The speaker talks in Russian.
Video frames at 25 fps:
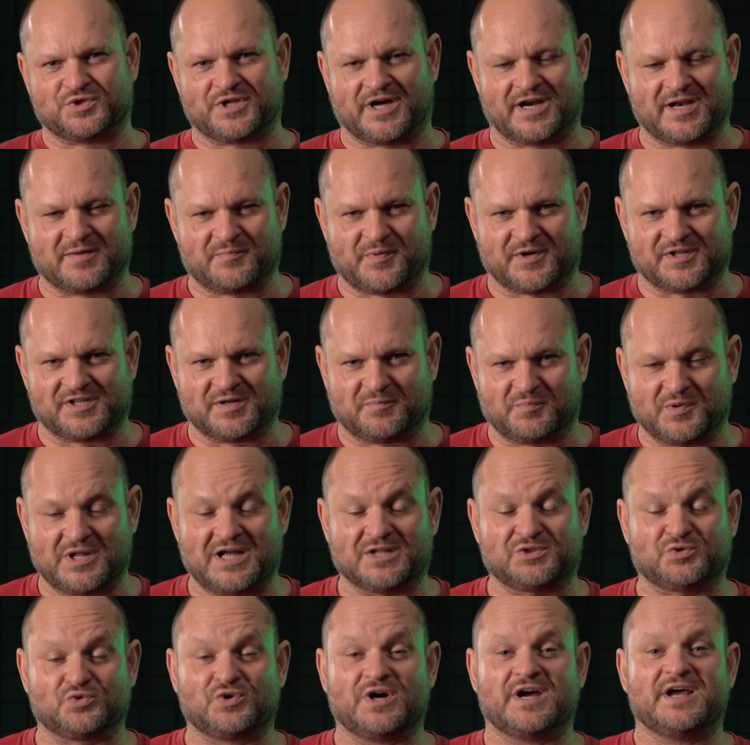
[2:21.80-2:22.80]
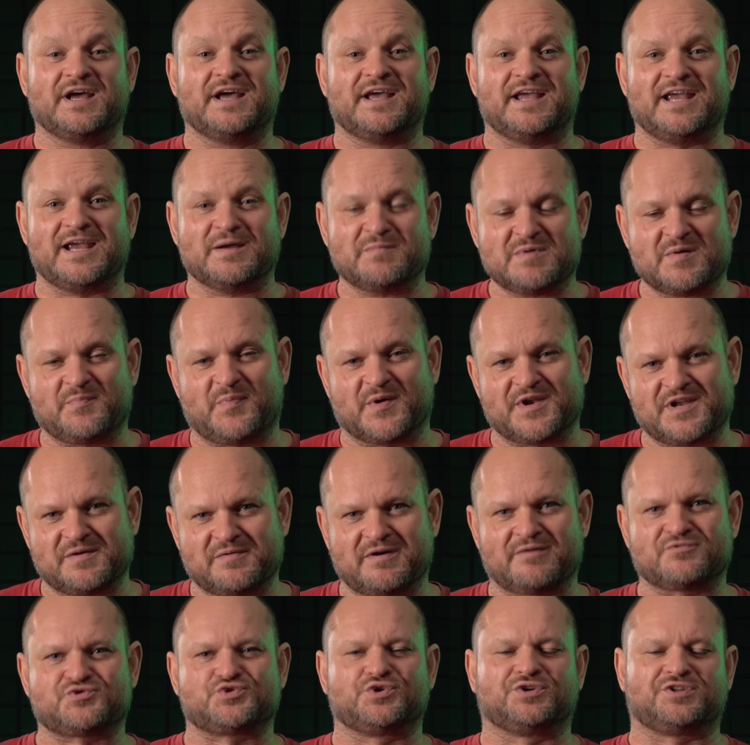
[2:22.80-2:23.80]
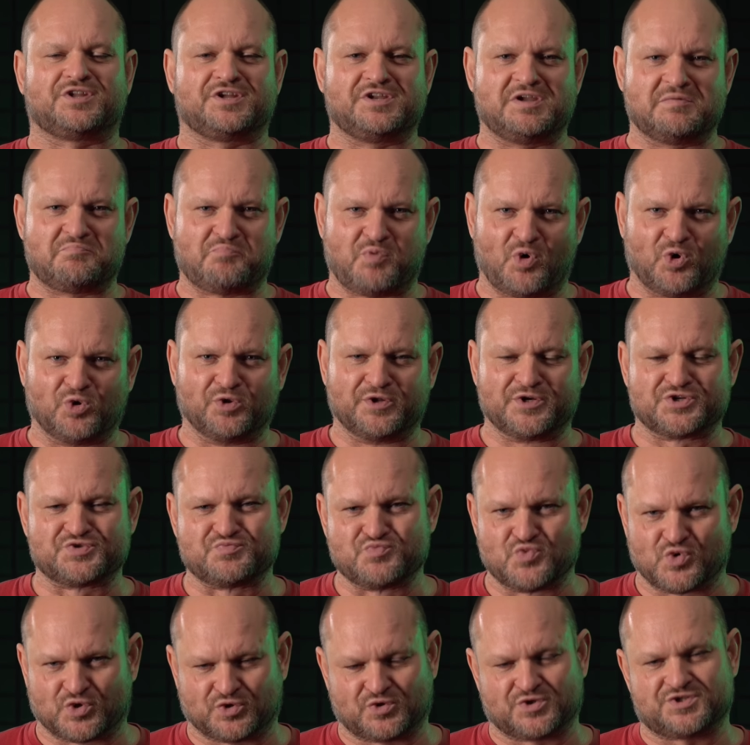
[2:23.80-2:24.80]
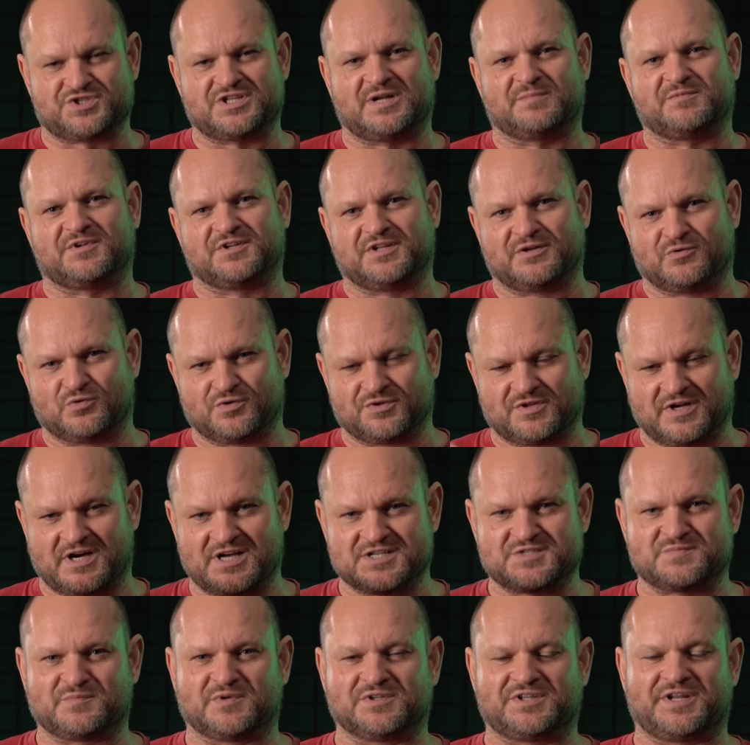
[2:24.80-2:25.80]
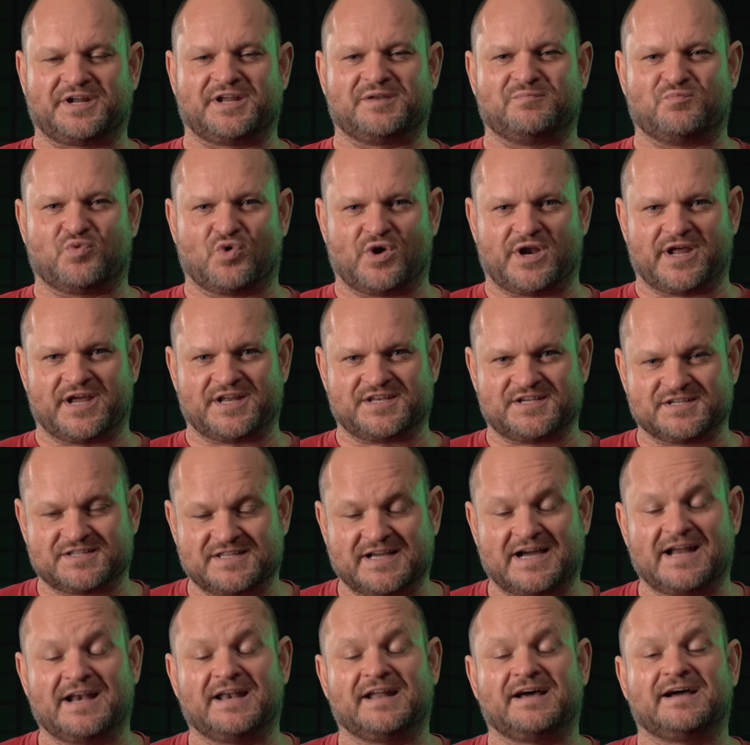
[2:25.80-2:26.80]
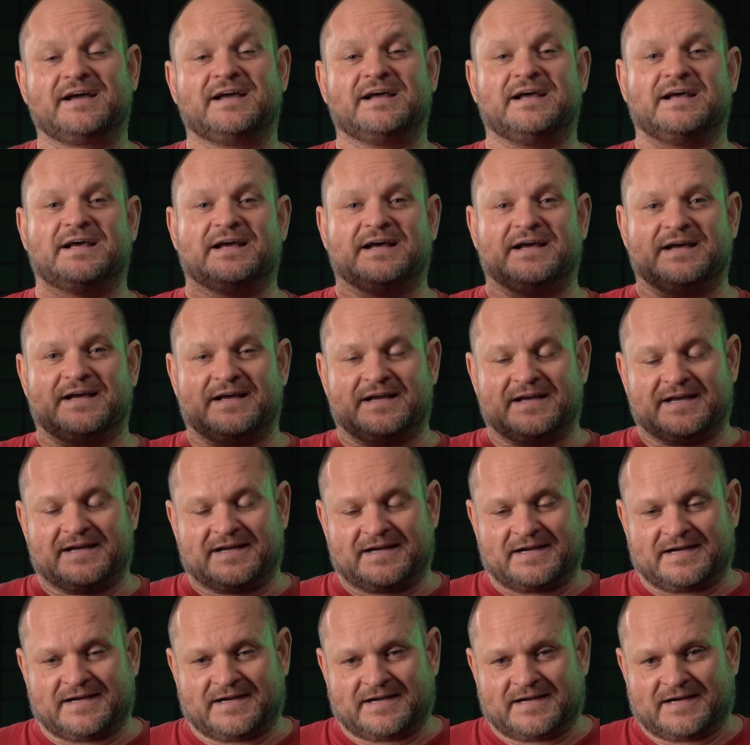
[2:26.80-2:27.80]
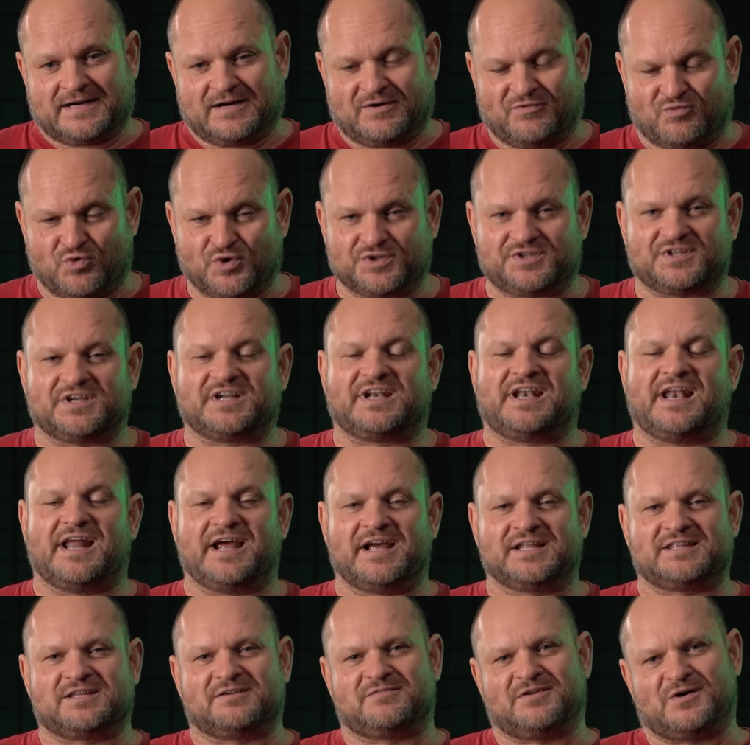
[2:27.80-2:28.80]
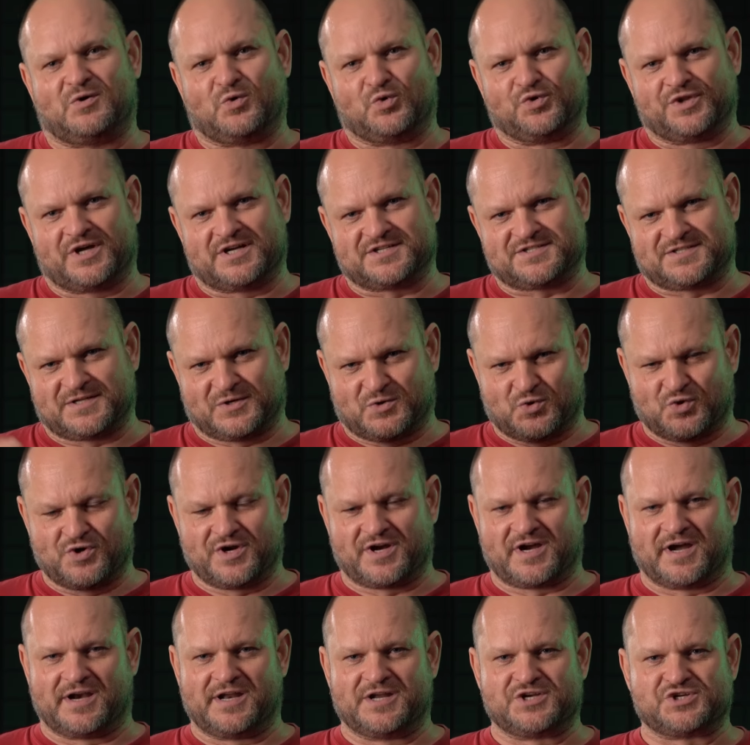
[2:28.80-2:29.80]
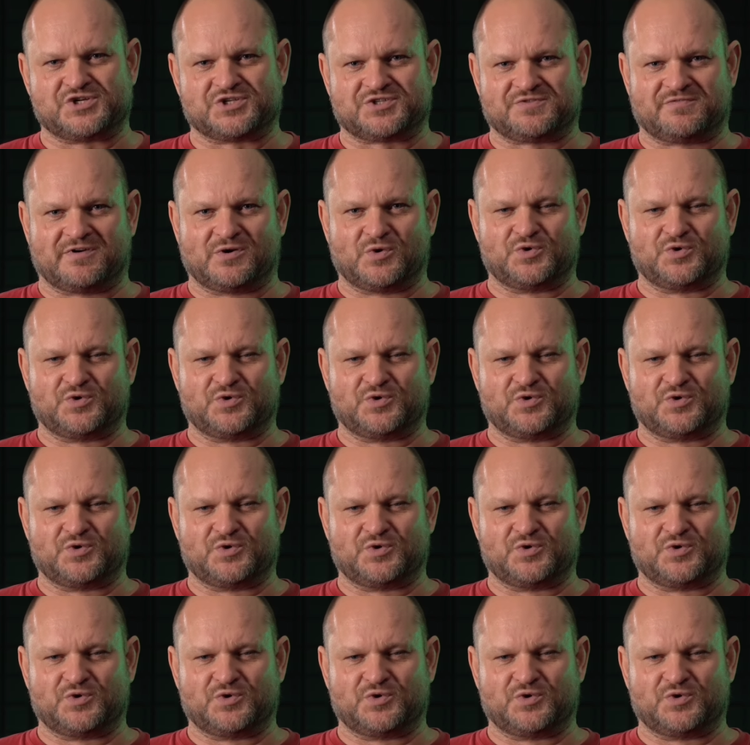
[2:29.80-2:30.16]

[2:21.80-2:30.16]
дали предоплату. И мы понимаем, что это не полный жмур. То есть нам надо будет осмотреть более детально. Вот для этого у нас такое количество